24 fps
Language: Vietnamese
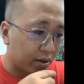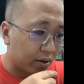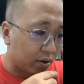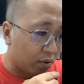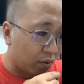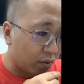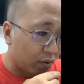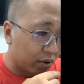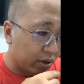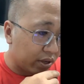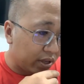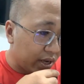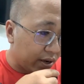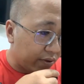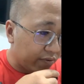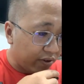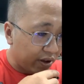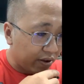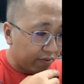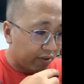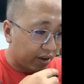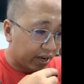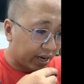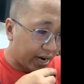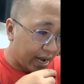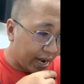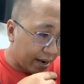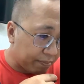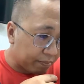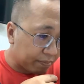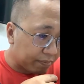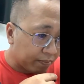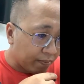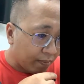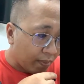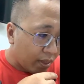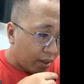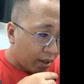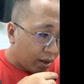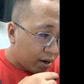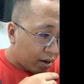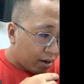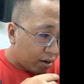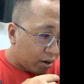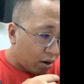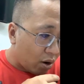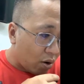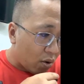của nhân viên Việt Nam.
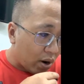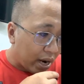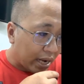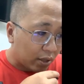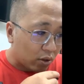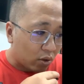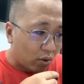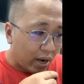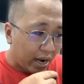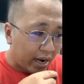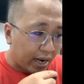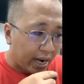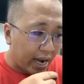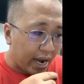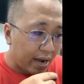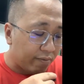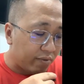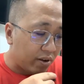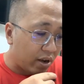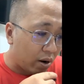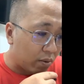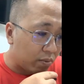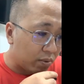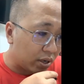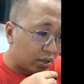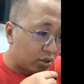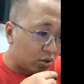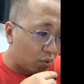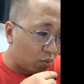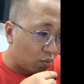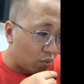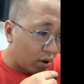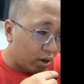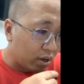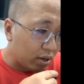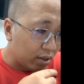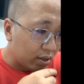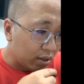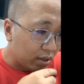Nó hoàn toàn khác với ông ở Trung Quốc.